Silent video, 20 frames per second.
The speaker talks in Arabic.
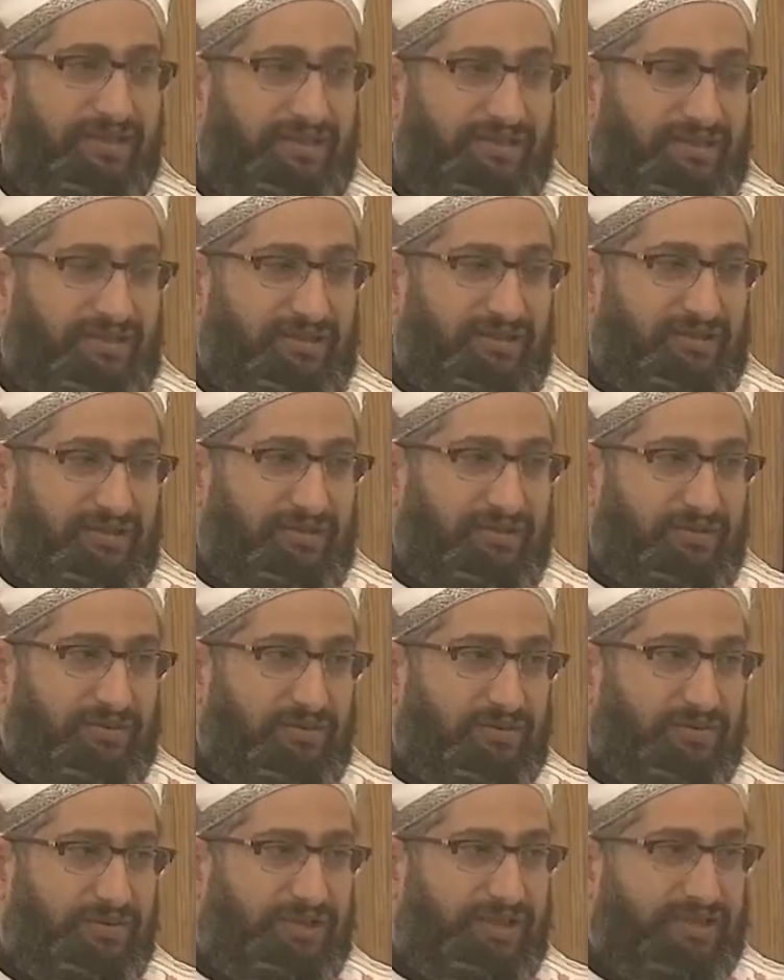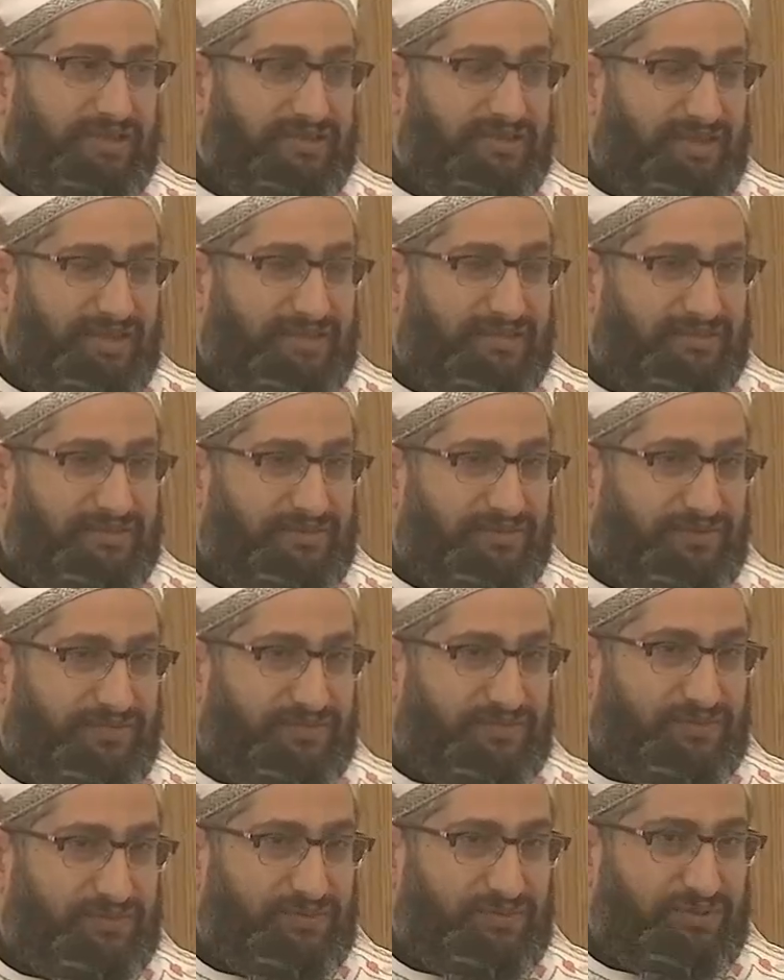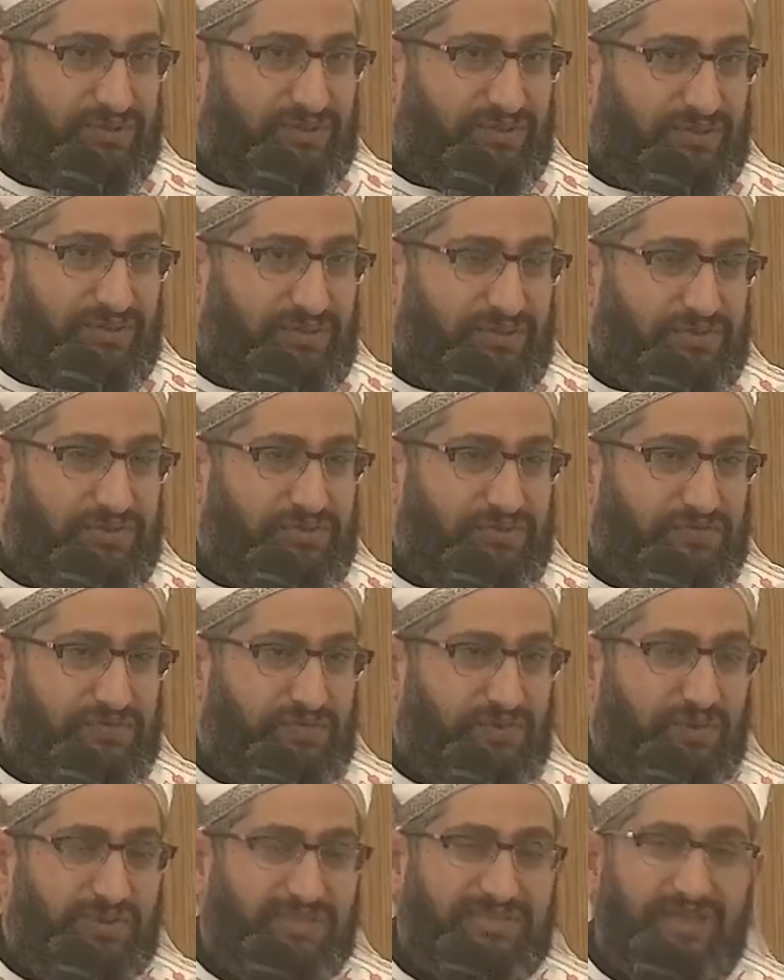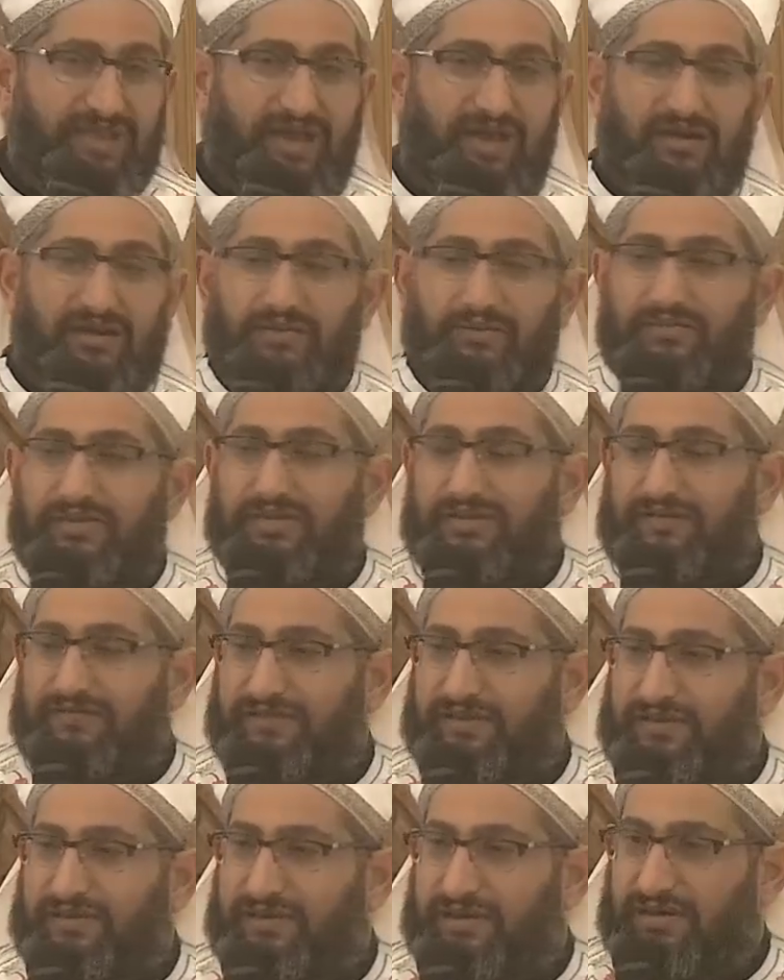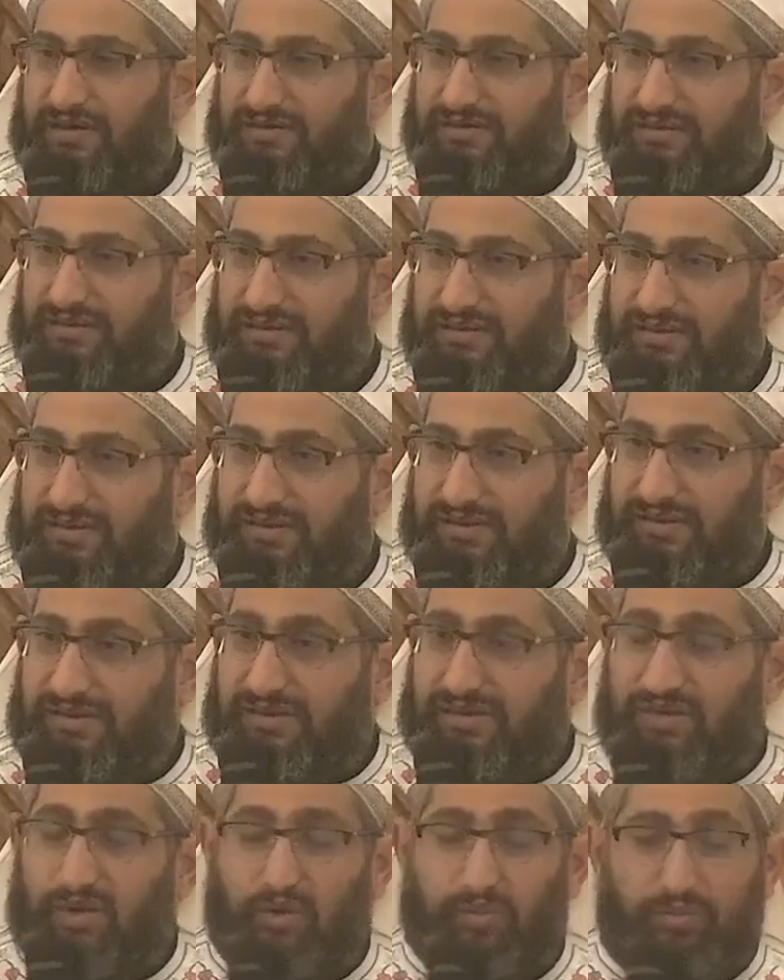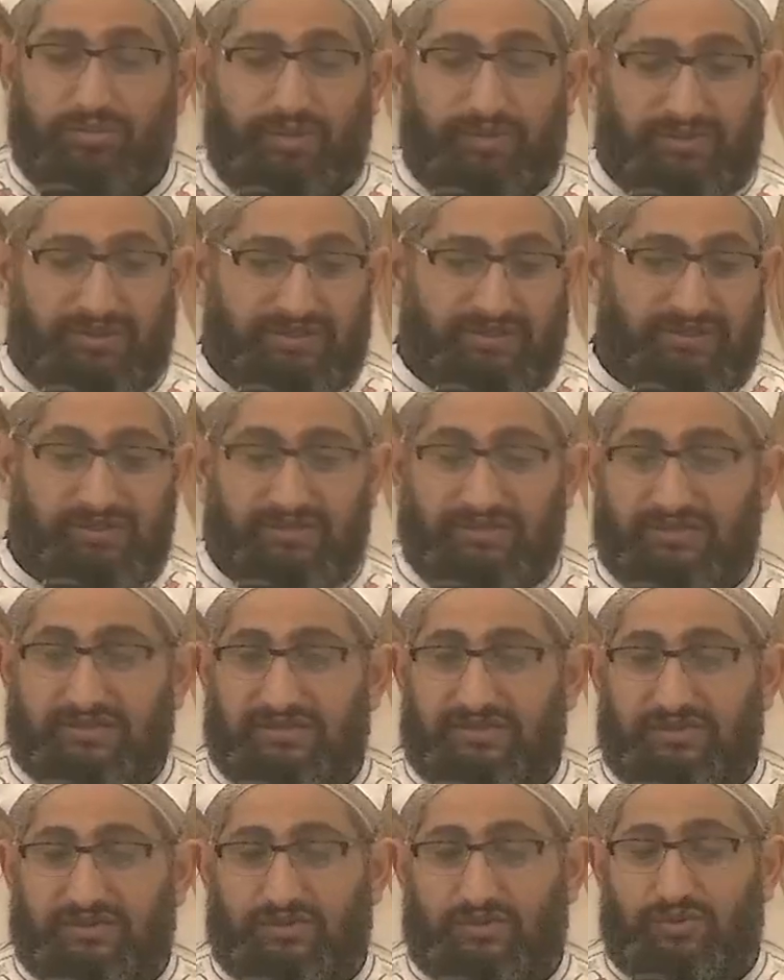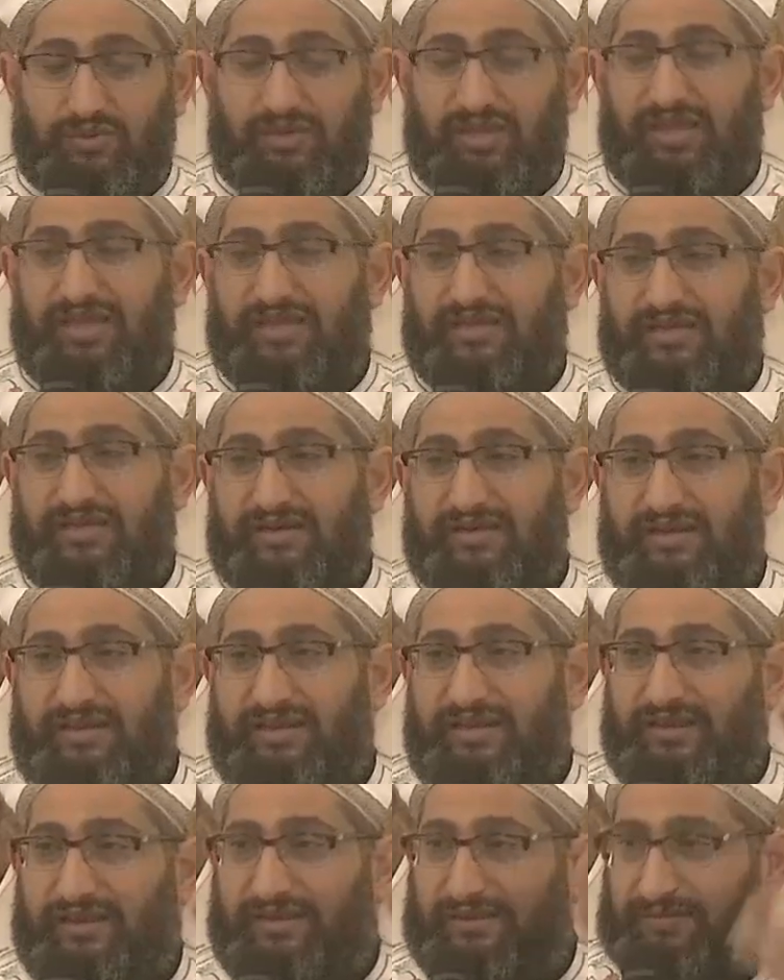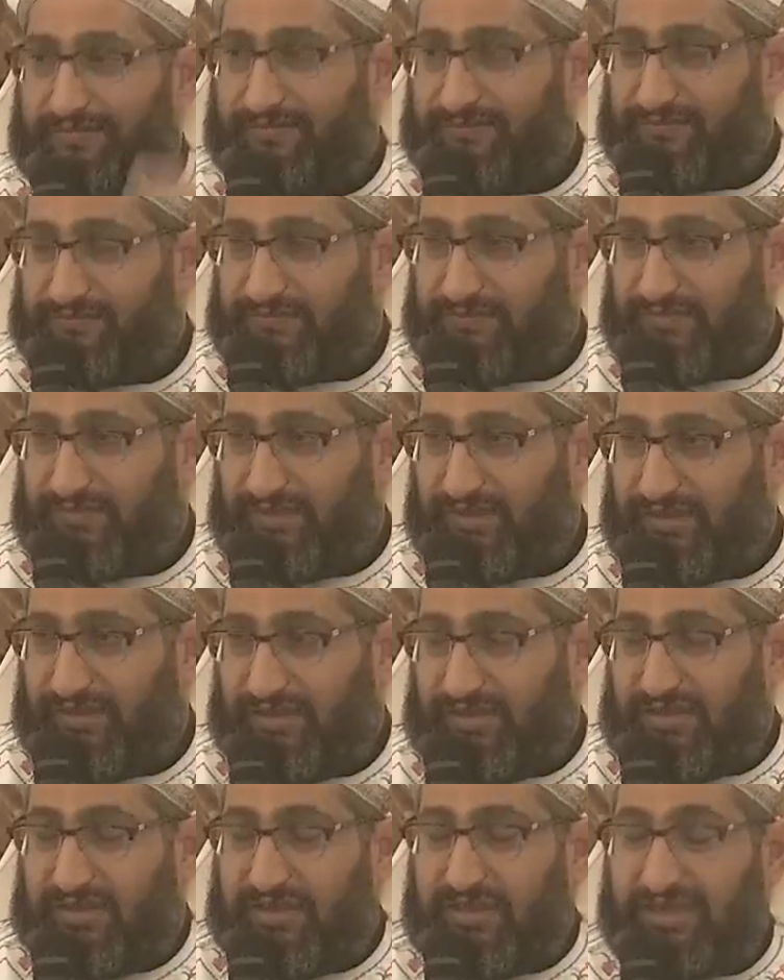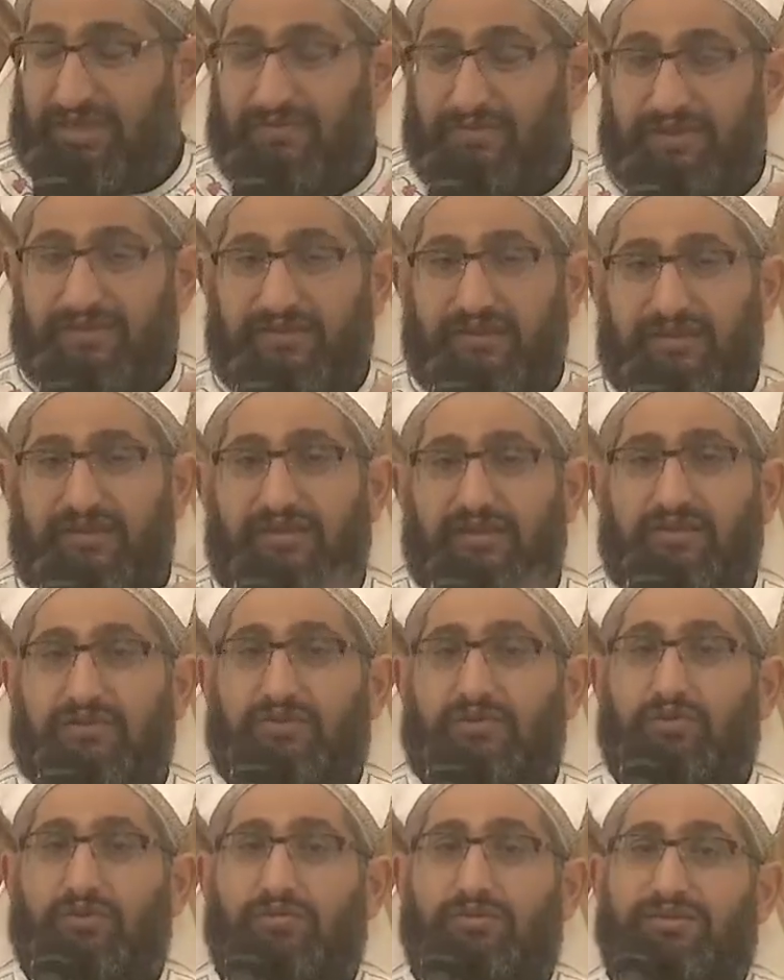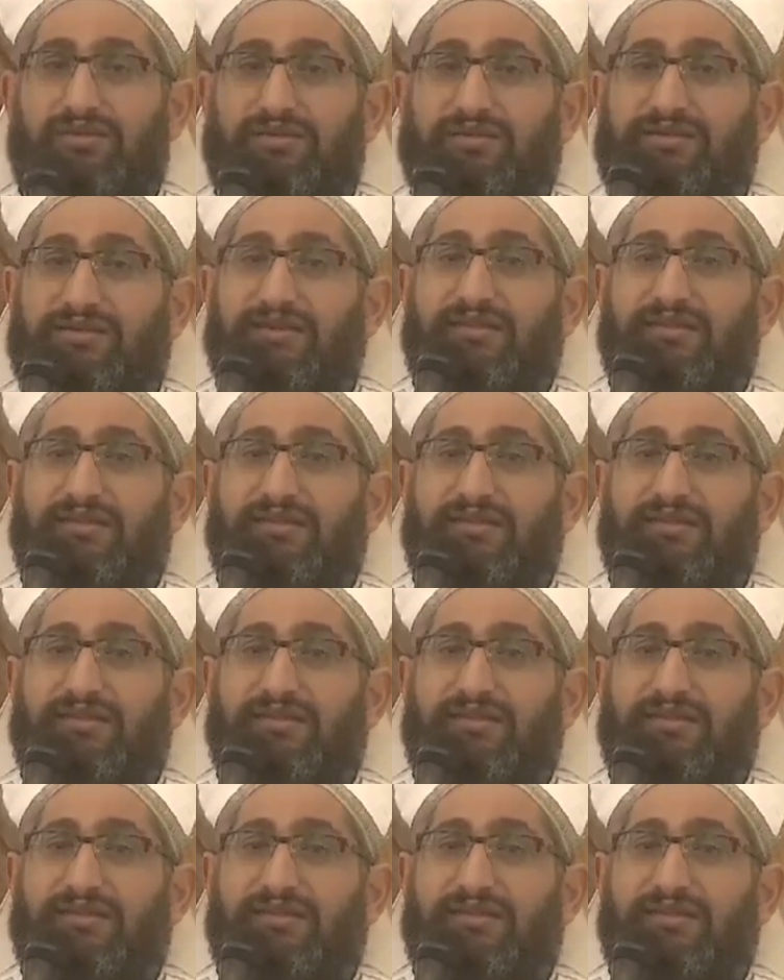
التامل يعني ايه زي امنا العذراء مريم كده لما الكتاب يقول ايه كانت العذراء مريم تعمل ايه كانت تحفظ